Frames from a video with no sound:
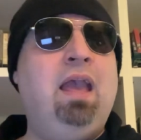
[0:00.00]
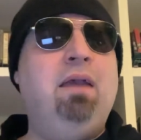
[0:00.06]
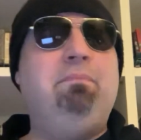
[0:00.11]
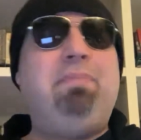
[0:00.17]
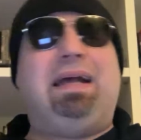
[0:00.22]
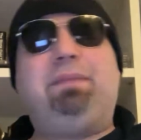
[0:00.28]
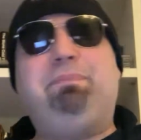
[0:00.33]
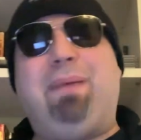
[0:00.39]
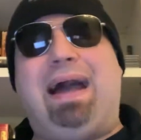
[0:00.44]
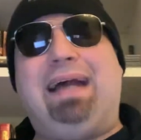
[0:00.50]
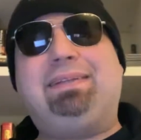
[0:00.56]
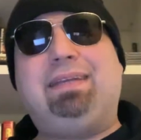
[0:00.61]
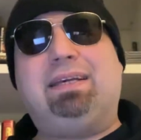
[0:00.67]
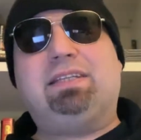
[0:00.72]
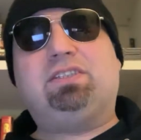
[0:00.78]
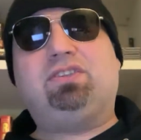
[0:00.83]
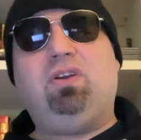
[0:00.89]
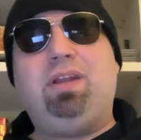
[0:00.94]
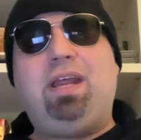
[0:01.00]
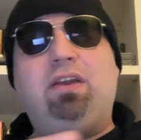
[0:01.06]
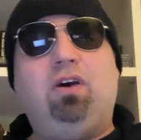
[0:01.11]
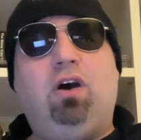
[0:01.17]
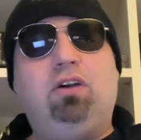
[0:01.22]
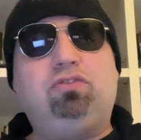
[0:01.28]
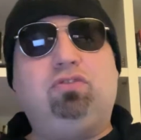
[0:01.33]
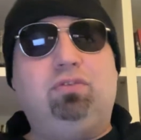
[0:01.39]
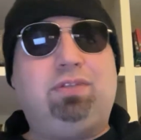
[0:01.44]
Pat Patterson è
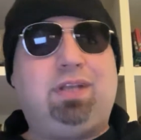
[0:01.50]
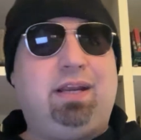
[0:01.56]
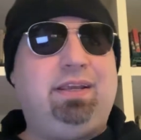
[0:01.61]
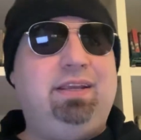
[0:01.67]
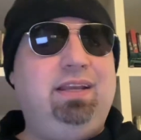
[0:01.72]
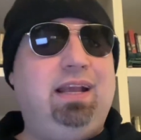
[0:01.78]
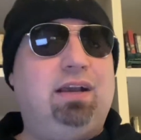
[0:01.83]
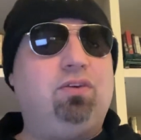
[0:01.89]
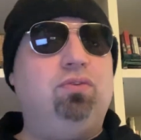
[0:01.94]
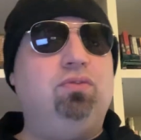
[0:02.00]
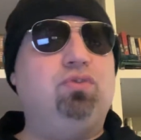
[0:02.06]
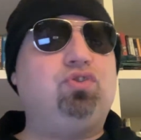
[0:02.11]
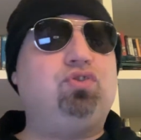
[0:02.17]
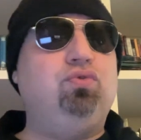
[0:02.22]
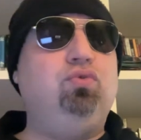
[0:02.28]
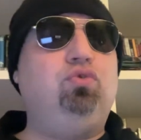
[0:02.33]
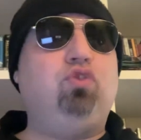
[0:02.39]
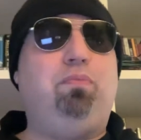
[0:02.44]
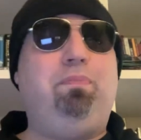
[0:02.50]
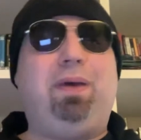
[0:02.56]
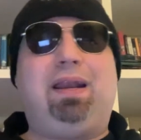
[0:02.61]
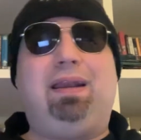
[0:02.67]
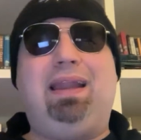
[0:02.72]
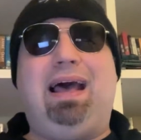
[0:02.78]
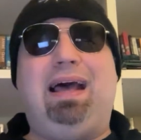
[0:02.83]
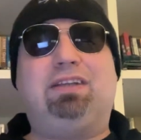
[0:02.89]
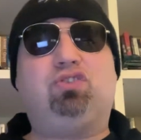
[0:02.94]
noto tra chi l'ha conosciuto
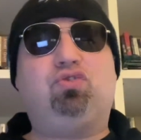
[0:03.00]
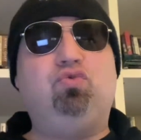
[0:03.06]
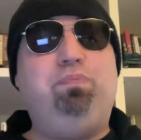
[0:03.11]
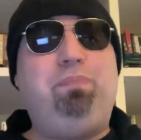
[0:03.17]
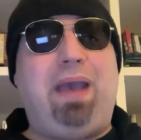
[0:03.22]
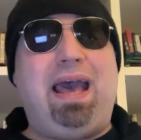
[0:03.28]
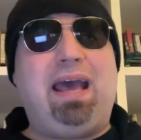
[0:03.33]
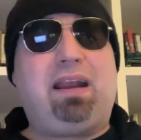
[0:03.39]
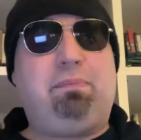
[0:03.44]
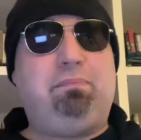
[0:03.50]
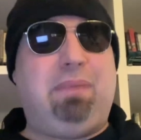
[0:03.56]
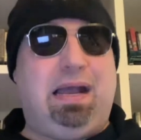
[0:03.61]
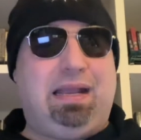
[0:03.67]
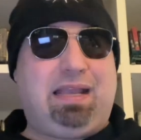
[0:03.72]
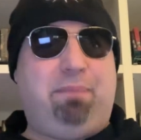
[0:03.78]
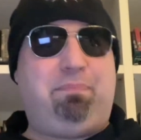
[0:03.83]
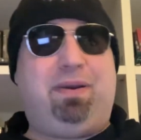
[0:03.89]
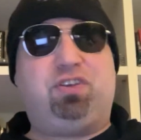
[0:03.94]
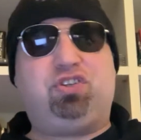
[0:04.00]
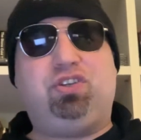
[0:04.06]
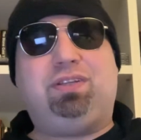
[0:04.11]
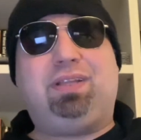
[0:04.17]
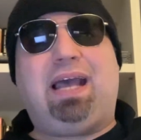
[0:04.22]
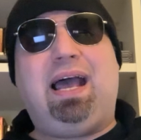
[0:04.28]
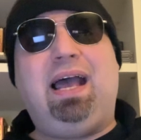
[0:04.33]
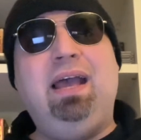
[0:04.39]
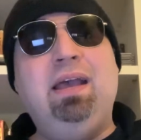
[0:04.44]
per la superba
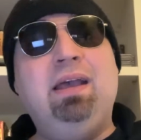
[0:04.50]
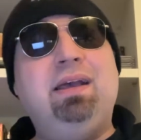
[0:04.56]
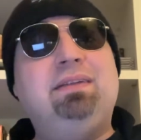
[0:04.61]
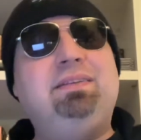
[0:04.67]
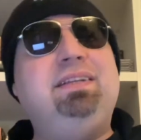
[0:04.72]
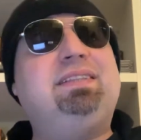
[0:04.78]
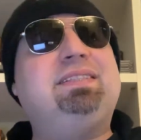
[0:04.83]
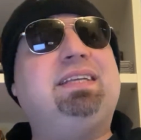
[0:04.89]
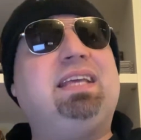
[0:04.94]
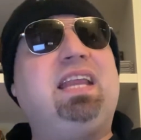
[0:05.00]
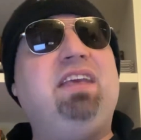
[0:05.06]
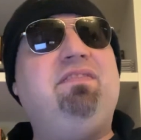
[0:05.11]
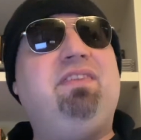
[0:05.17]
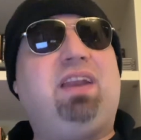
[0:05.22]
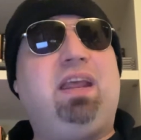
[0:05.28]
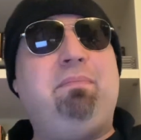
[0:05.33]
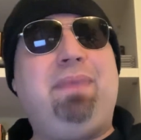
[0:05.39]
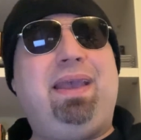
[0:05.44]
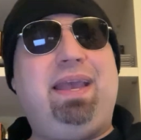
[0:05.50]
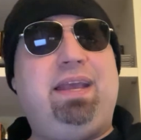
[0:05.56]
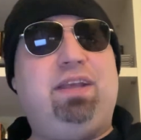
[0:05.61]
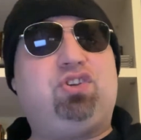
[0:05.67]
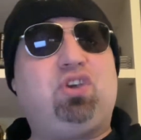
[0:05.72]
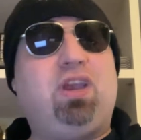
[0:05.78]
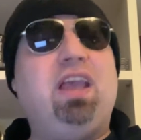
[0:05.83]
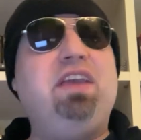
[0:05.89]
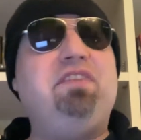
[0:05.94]
capacità di scrivere
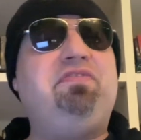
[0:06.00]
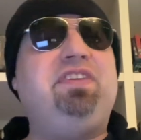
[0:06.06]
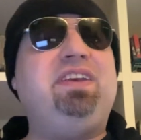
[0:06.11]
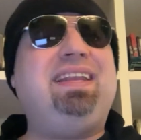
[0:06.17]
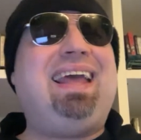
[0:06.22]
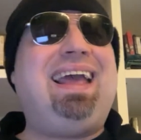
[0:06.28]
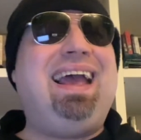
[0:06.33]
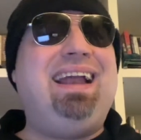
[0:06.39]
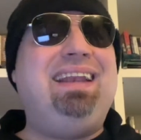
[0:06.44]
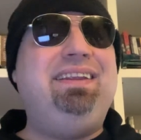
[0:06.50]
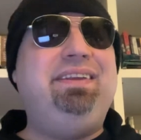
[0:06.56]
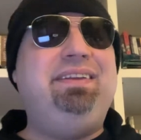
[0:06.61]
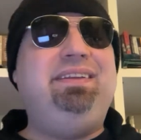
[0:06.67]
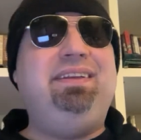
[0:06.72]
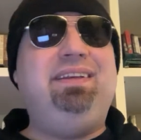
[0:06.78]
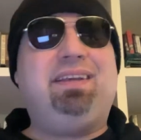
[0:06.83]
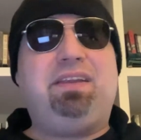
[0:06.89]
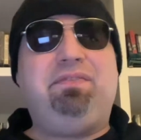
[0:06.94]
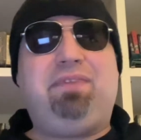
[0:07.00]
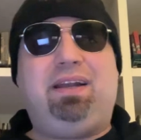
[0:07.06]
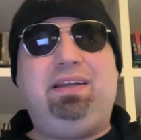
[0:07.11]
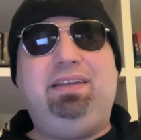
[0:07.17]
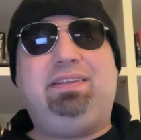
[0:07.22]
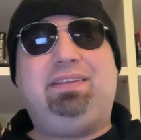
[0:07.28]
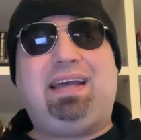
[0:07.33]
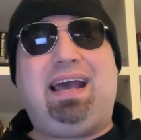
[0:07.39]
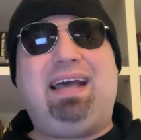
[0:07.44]
match e finali di
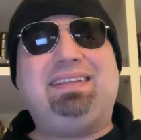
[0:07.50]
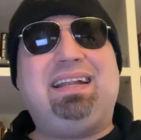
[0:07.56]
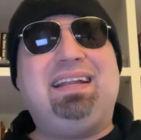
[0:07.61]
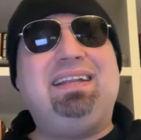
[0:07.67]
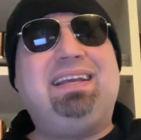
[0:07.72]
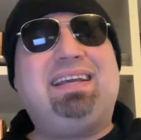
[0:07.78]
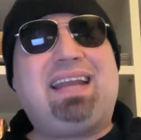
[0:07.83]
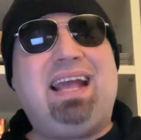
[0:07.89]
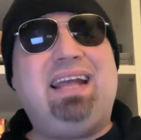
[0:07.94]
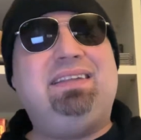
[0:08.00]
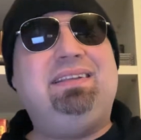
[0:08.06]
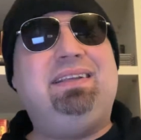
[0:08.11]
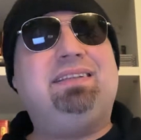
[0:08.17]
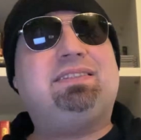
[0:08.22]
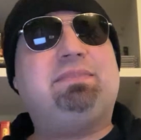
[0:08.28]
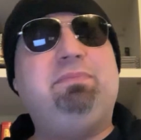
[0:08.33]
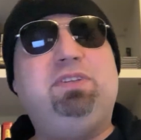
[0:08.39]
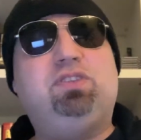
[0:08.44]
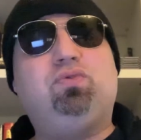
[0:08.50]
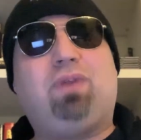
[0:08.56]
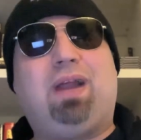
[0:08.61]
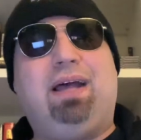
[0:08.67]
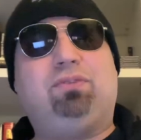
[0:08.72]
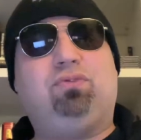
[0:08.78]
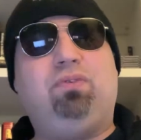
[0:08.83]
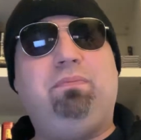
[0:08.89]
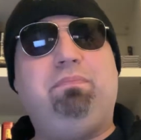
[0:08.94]
rivalità dal grande e
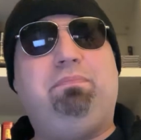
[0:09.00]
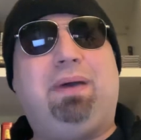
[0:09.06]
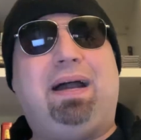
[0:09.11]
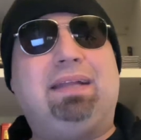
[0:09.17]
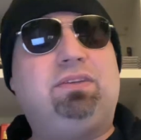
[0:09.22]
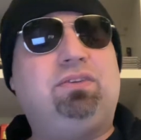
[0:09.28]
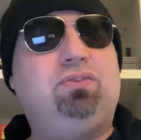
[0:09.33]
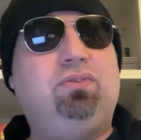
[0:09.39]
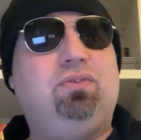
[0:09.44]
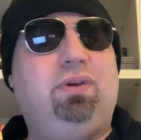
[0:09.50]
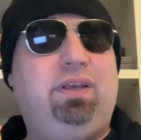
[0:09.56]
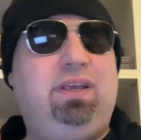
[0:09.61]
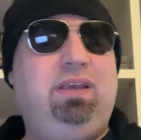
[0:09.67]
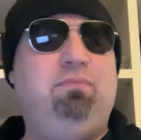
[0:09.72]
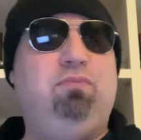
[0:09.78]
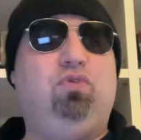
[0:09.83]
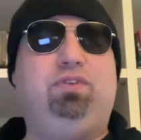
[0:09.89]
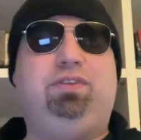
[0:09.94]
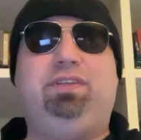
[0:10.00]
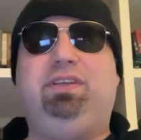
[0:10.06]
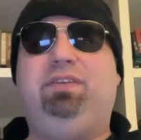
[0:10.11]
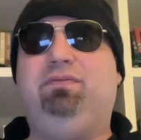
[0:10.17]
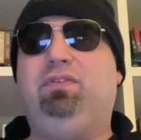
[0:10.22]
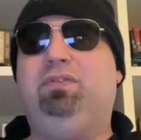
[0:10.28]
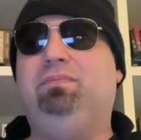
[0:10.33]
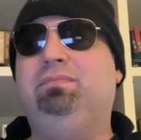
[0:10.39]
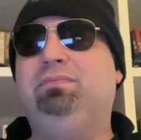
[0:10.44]
smisurato impatto
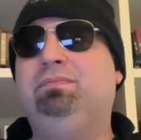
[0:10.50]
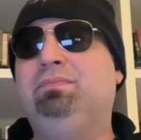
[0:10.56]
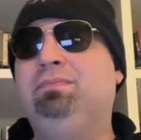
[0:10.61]
emotivo